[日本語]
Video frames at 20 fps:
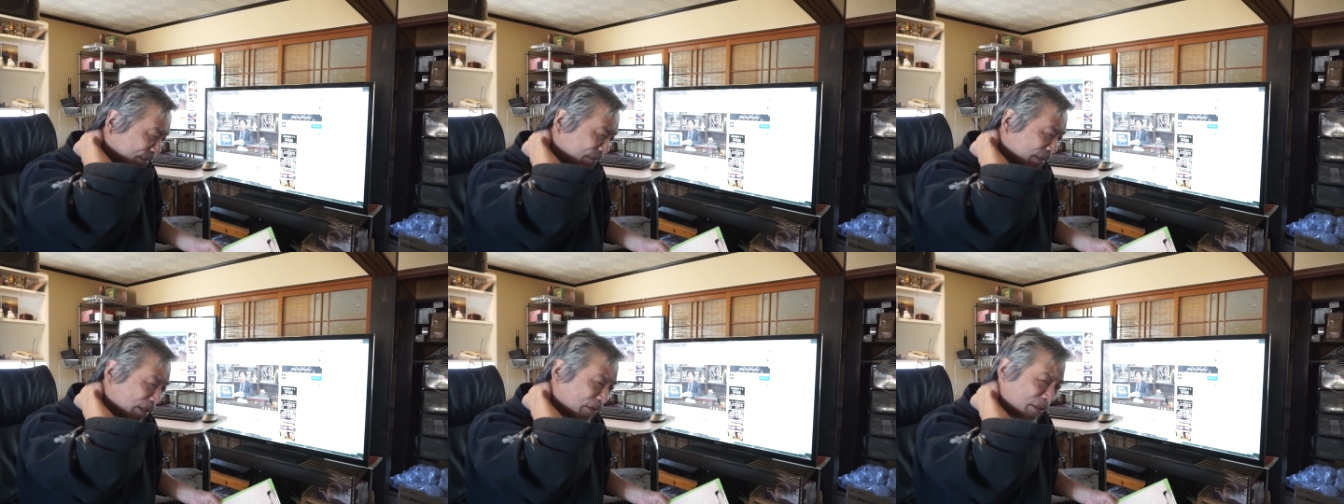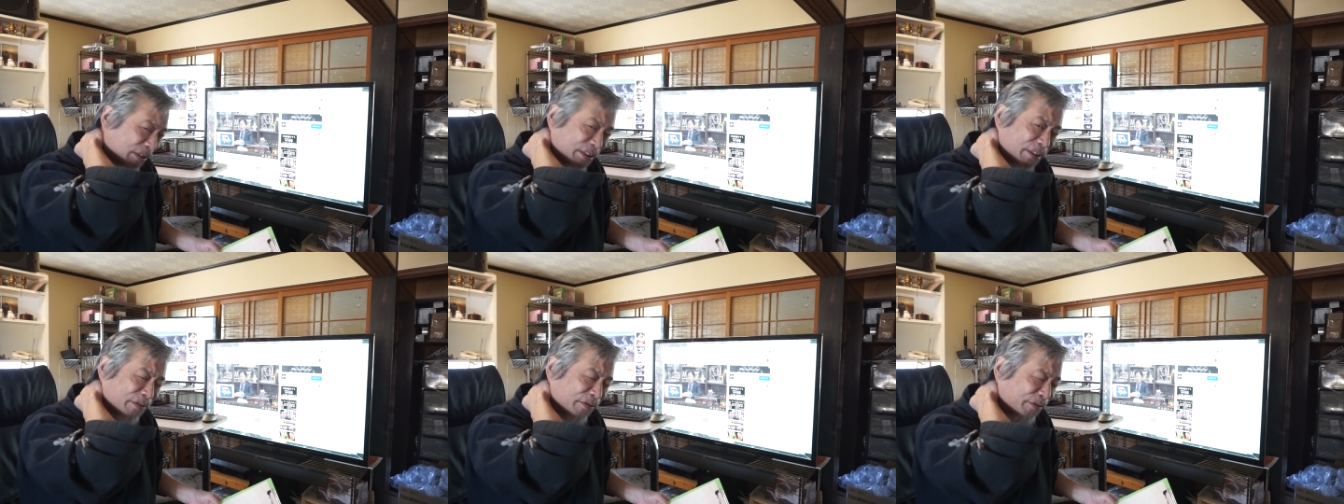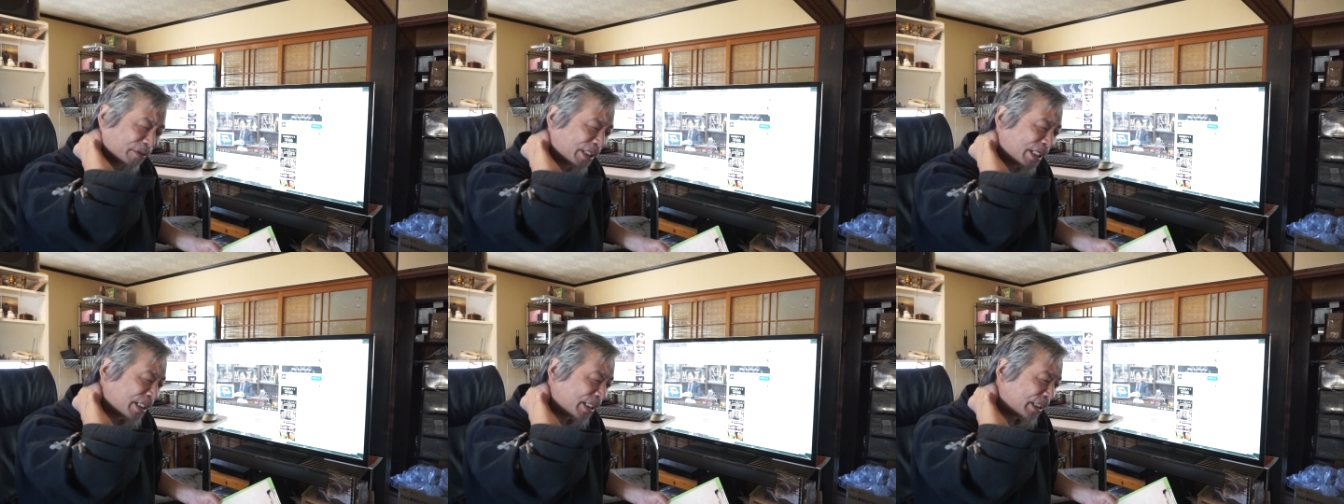まあ、これ素
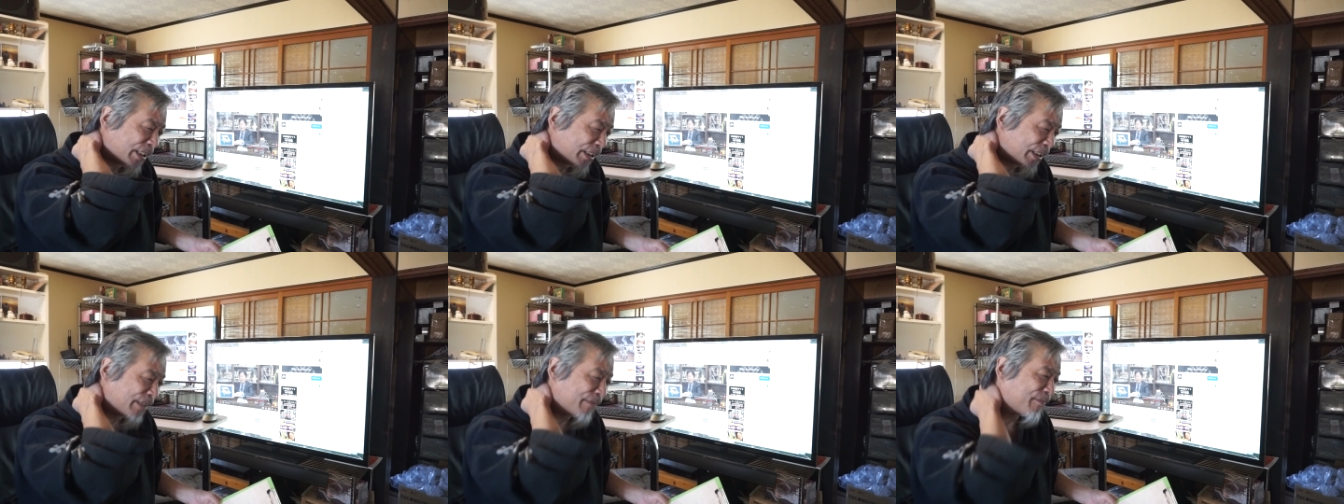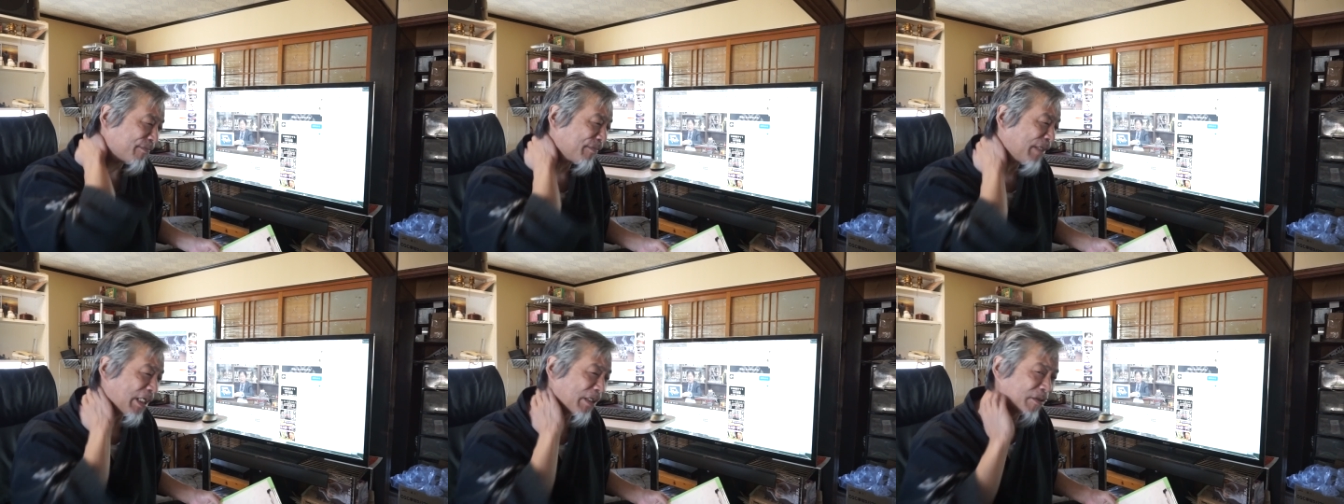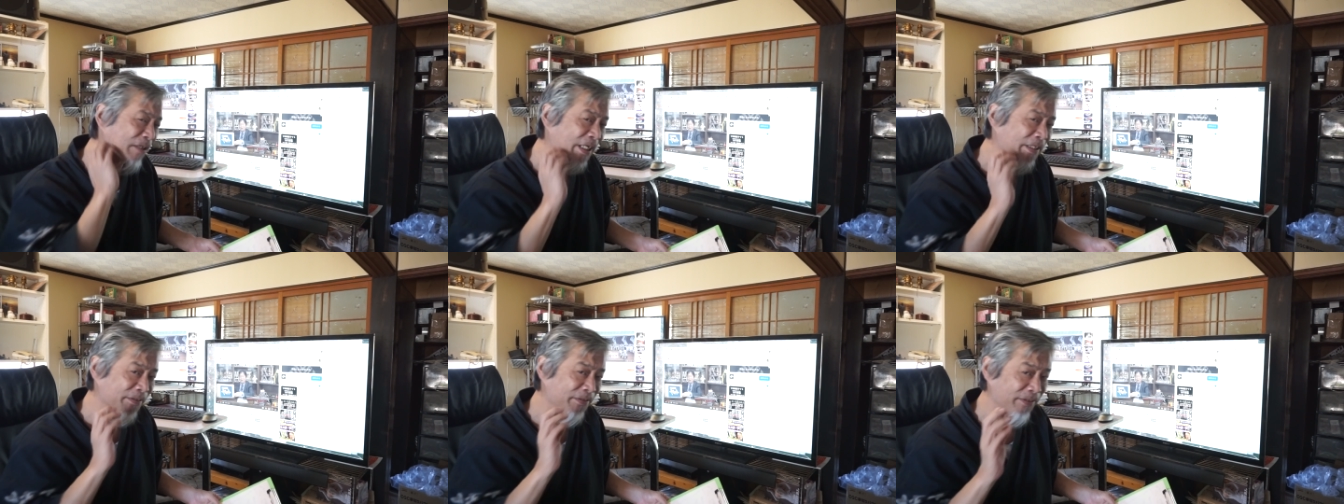人考えで、まあ、
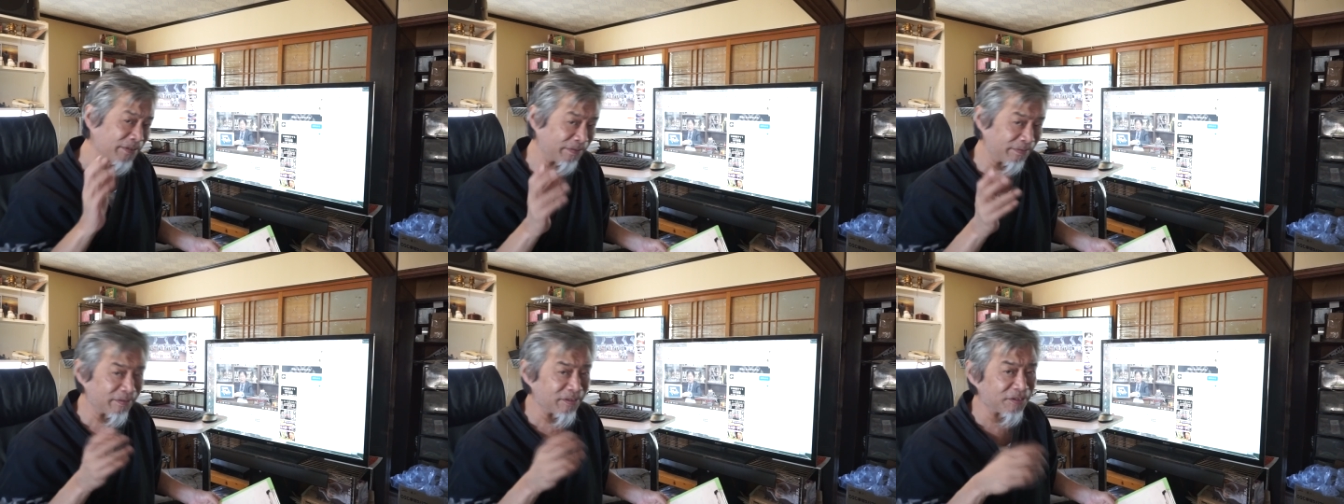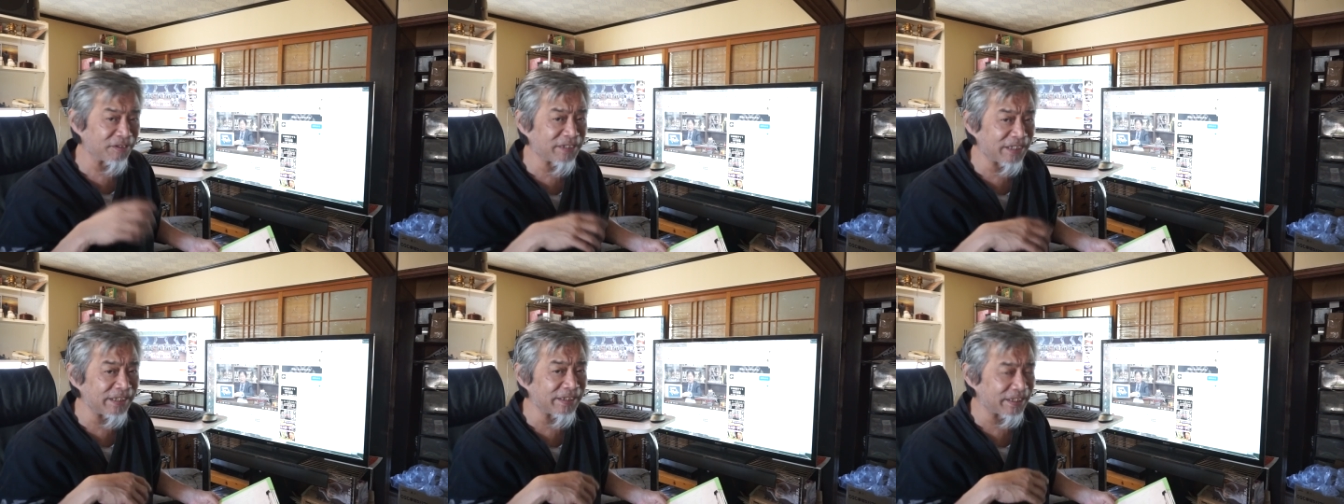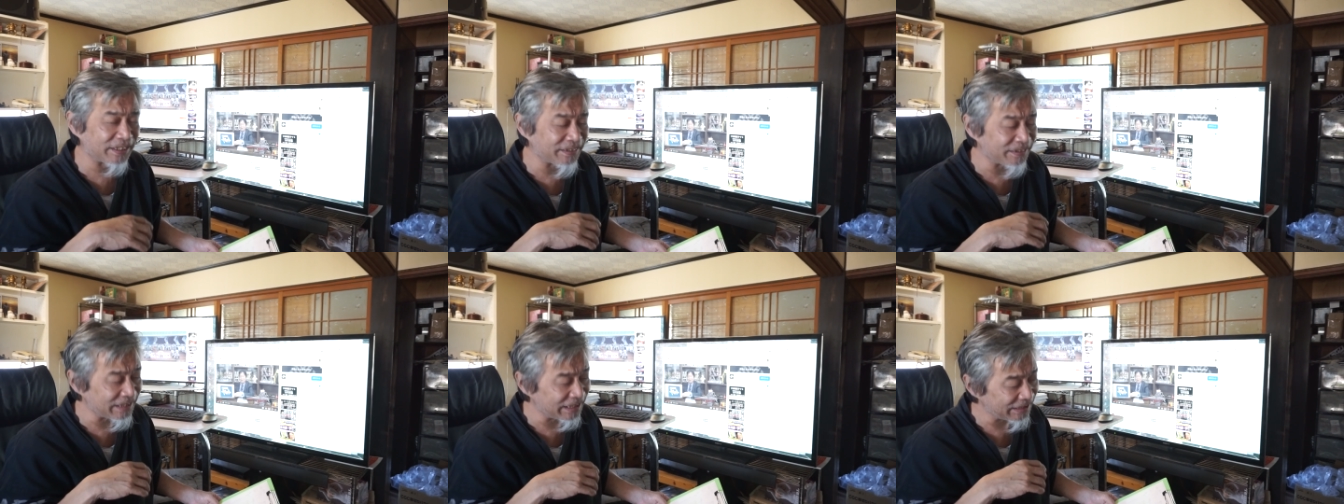オカルト都市伝
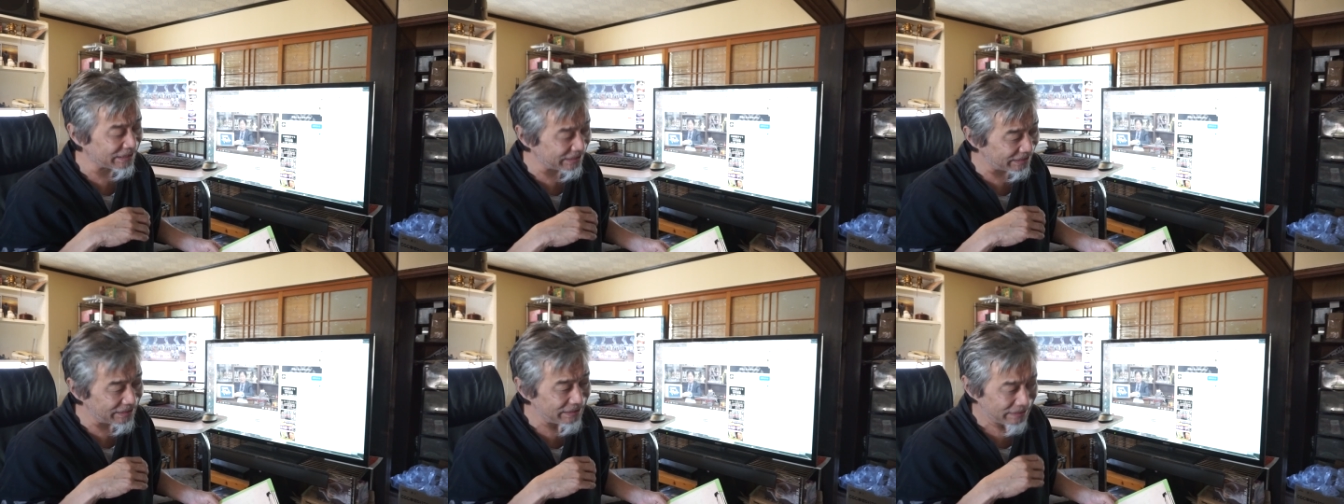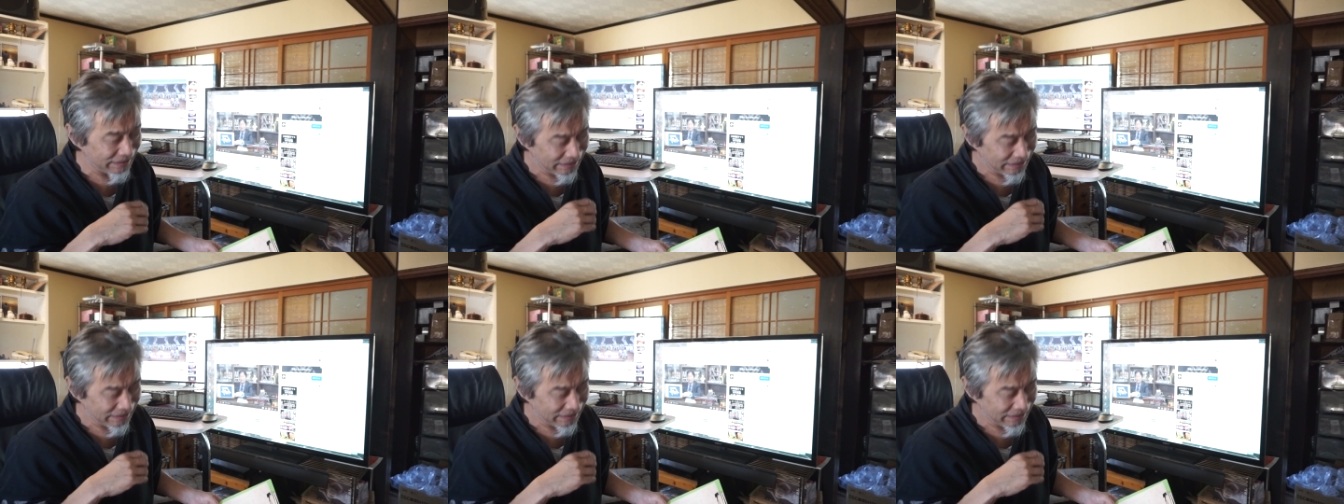説なんで,、